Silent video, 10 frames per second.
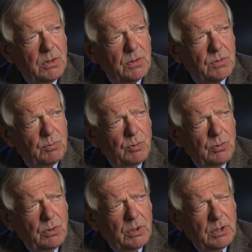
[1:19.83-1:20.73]
2 äh,
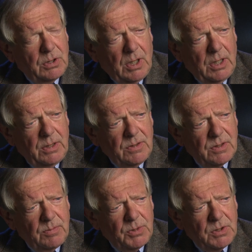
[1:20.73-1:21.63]
oder
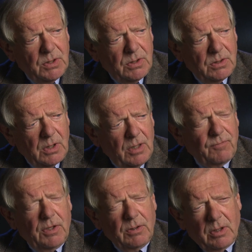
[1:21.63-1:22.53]
73,
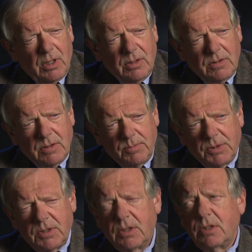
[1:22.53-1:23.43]
Anfang
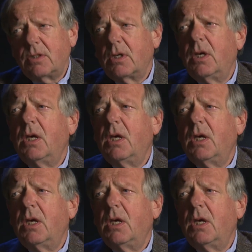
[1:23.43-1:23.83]
73,